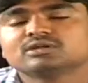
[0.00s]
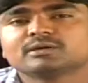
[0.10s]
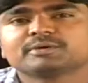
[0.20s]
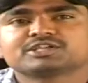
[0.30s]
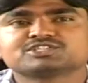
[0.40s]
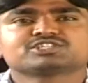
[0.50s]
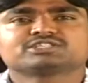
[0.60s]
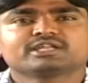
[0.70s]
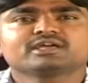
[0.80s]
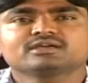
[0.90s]
నా పేరు కృష్ణ
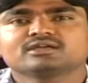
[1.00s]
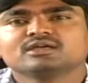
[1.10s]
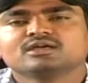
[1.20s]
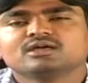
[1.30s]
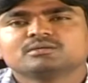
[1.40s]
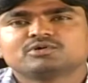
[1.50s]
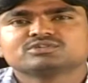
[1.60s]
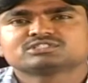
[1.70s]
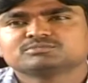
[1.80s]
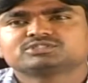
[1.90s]
చైతన్య
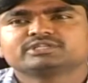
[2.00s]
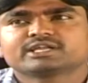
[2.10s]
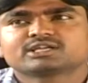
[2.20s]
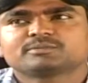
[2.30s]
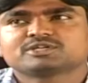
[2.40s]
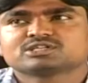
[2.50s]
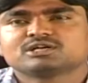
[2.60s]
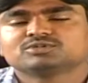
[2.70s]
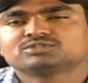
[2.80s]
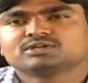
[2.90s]
ఫౌండేషన్ సినిమాతో డైరెక్టర్గా పరిచయం
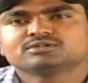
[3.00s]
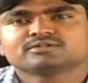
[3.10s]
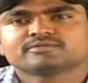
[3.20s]
కాబోతున్నాను